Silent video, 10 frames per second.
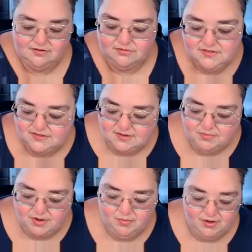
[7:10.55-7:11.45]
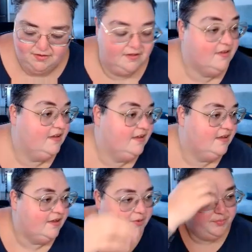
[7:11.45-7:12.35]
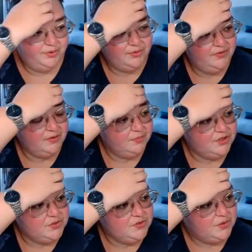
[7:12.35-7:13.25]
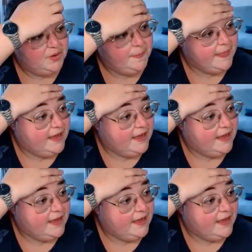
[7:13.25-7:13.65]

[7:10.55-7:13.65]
oser, ça me parle bien. Hop, oser en majuscule.